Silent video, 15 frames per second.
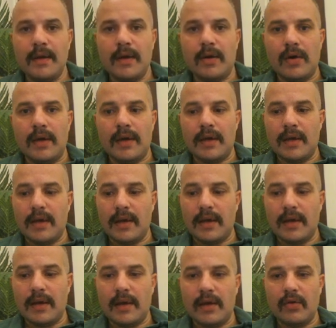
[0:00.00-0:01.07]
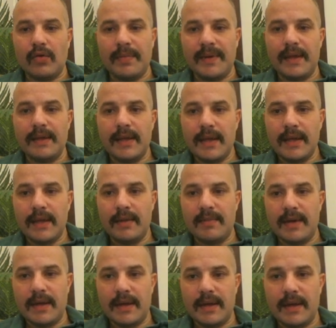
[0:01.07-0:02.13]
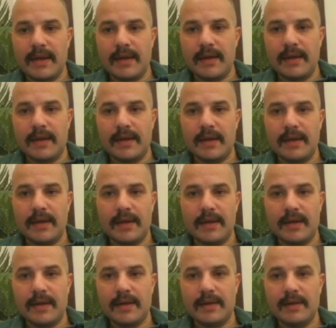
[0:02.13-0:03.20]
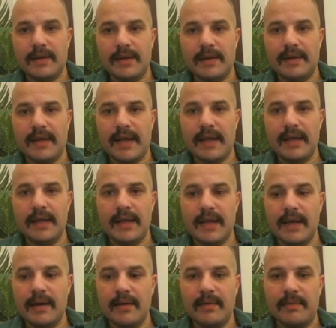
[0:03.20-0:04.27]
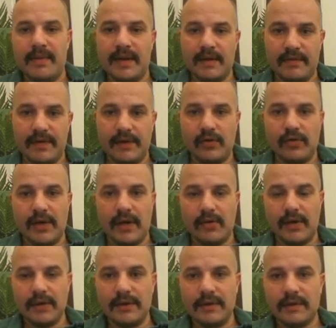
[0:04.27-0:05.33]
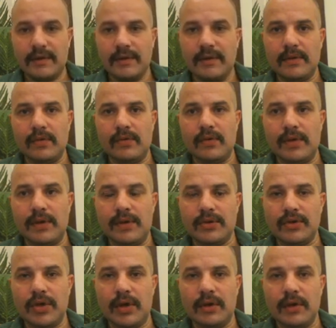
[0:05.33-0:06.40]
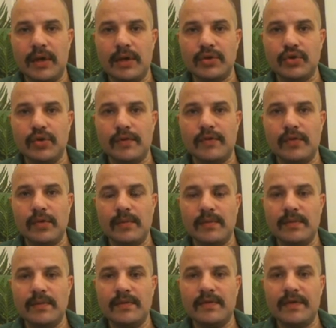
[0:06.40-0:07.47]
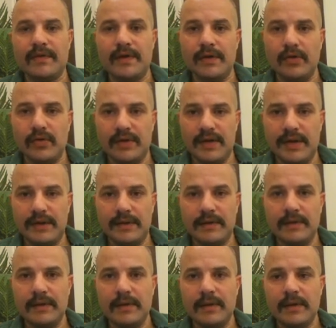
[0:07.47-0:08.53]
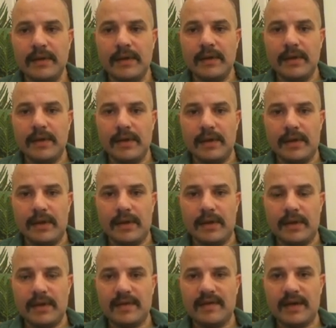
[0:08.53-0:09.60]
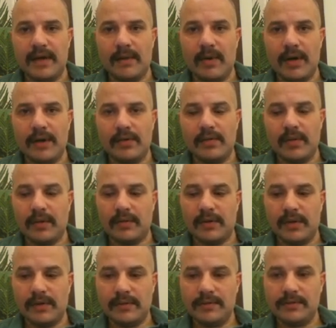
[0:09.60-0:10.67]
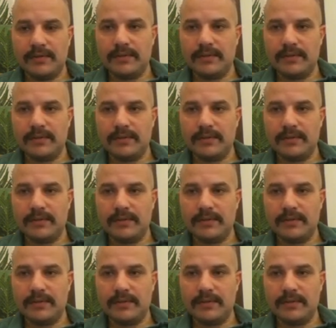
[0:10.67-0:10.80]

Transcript: آه، وبكده يبقى انتهينا من الفيديو دوت وان شاء الله نشوفكم في فيديو جديد السلام عليكم ورحمه الله